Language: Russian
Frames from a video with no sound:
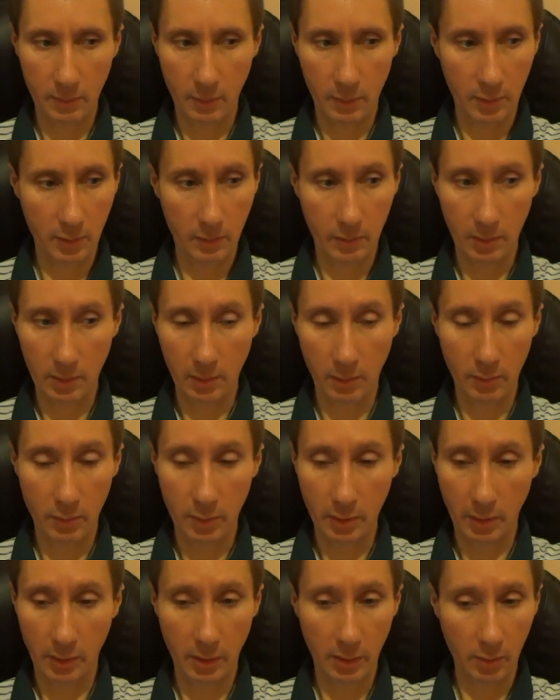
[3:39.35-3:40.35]
может быть,
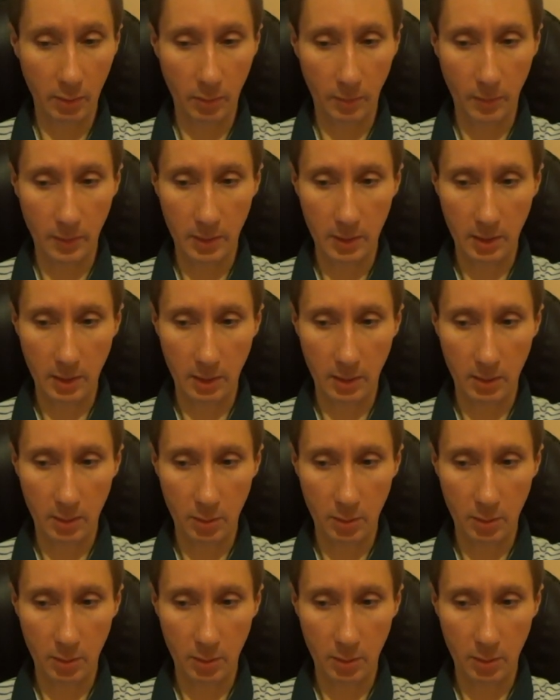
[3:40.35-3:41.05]
лучше книгу писать,